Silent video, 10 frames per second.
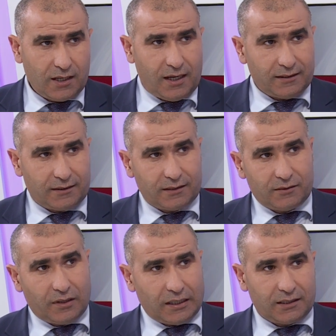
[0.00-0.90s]
حتى
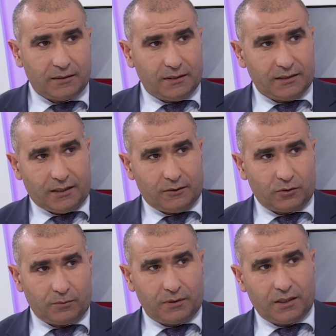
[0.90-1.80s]
اتفاقيتنا مع الاتحاد
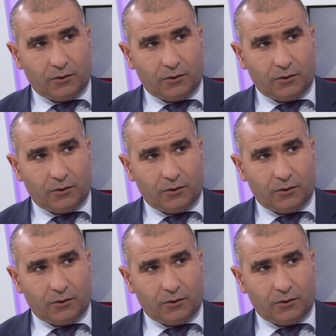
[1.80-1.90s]
الأوروبي